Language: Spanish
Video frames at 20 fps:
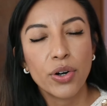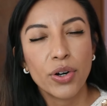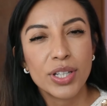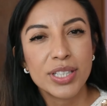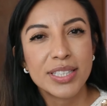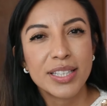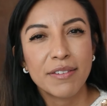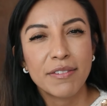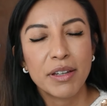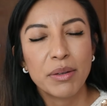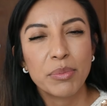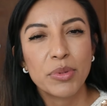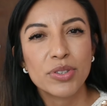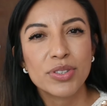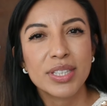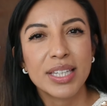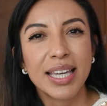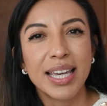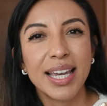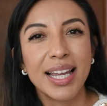hoy
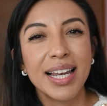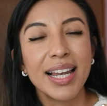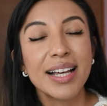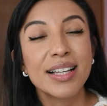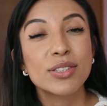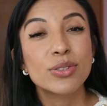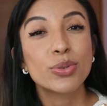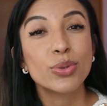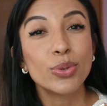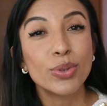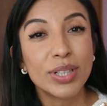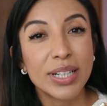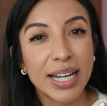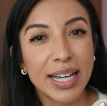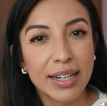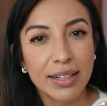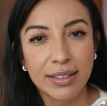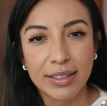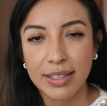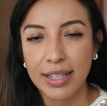sabemos que el
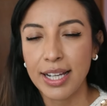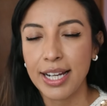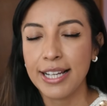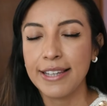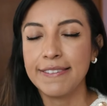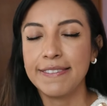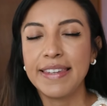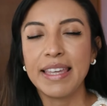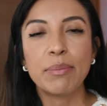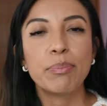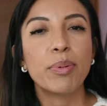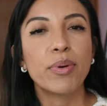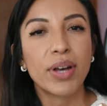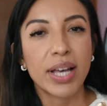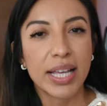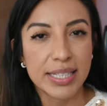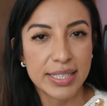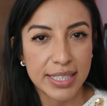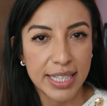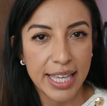azúcar del tipo
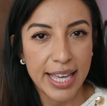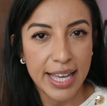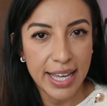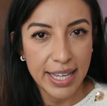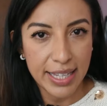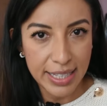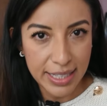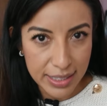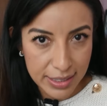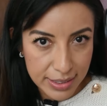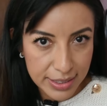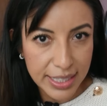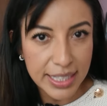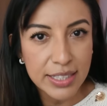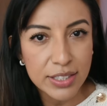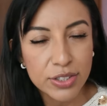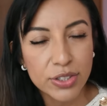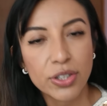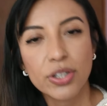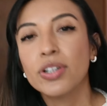que sea,
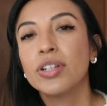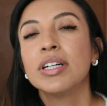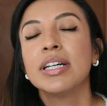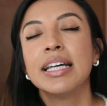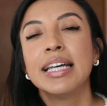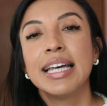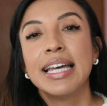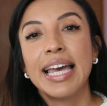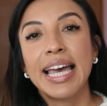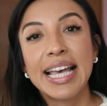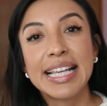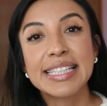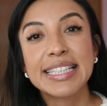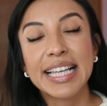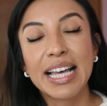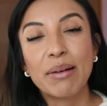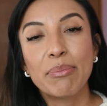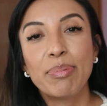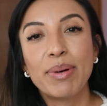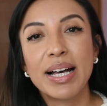insisto, es
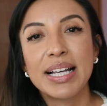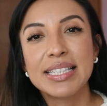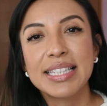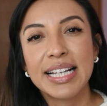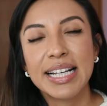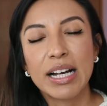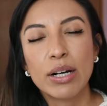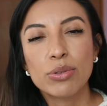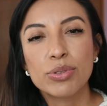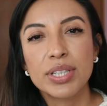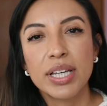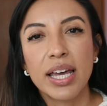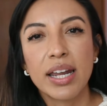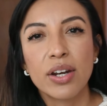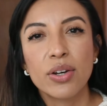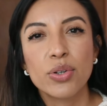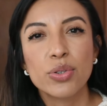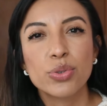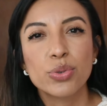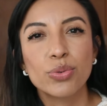capaz de
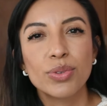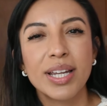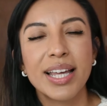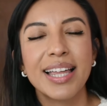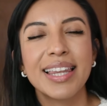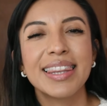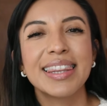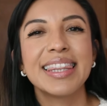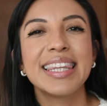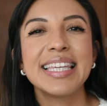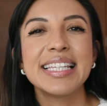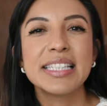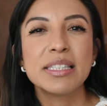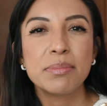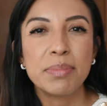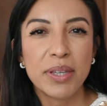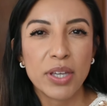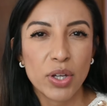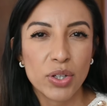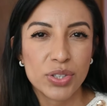causarnos una
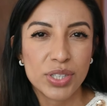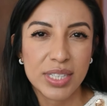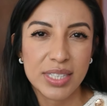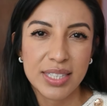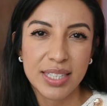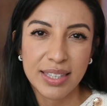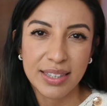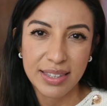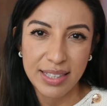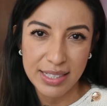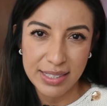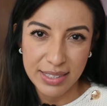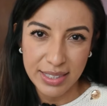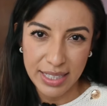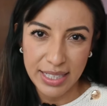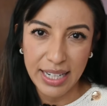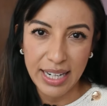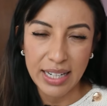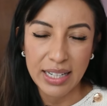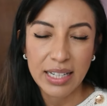disbiosis
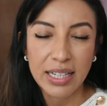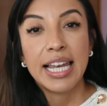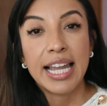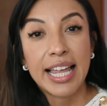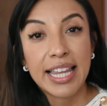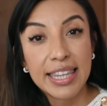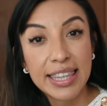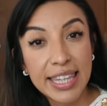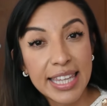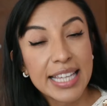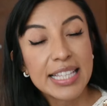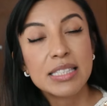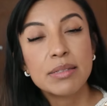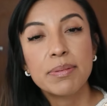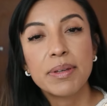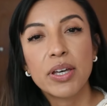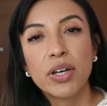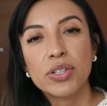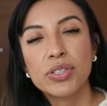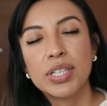intestinal. La
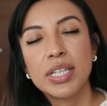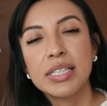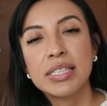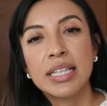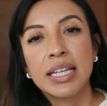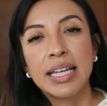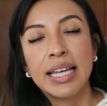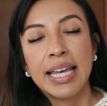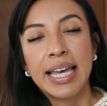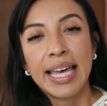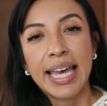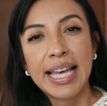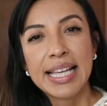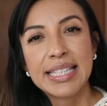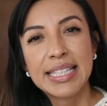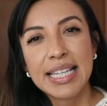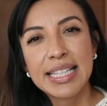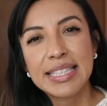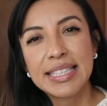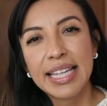disbiosis
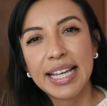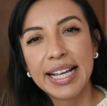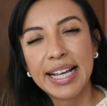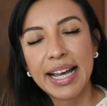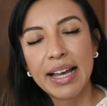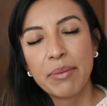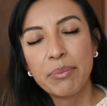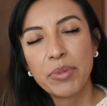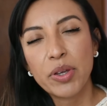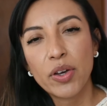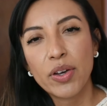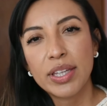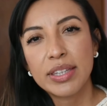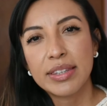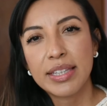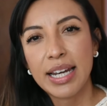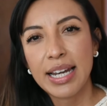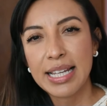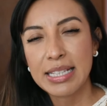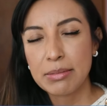es este cambio
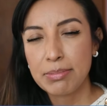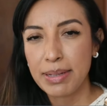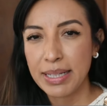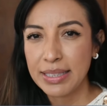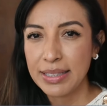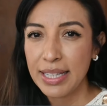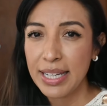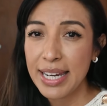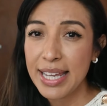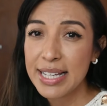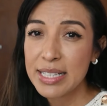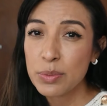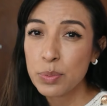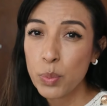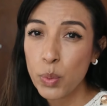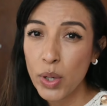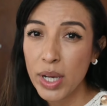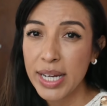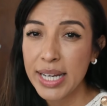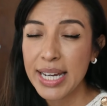entre las bacterias
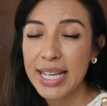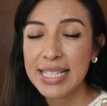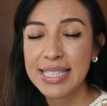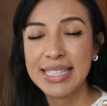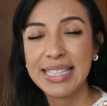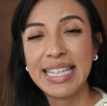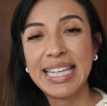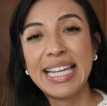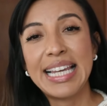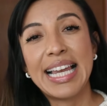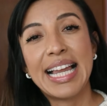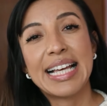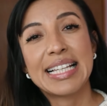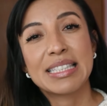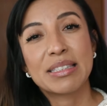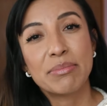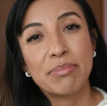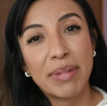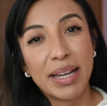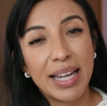buenas y
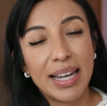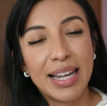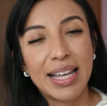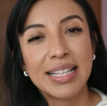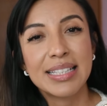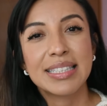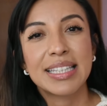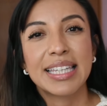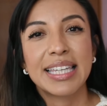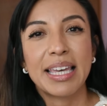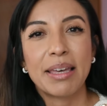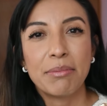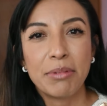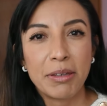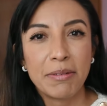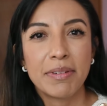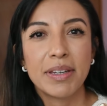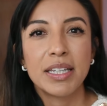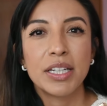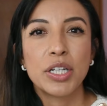las malas que
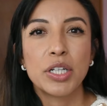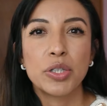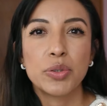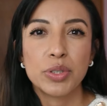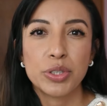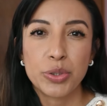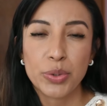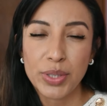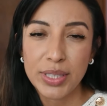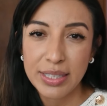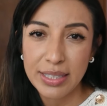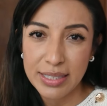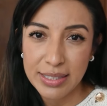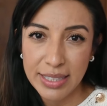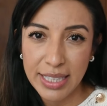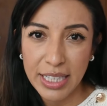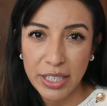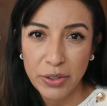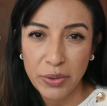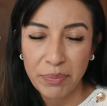viven en nuestro
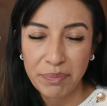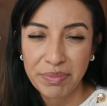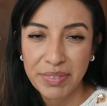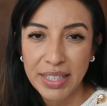intestino.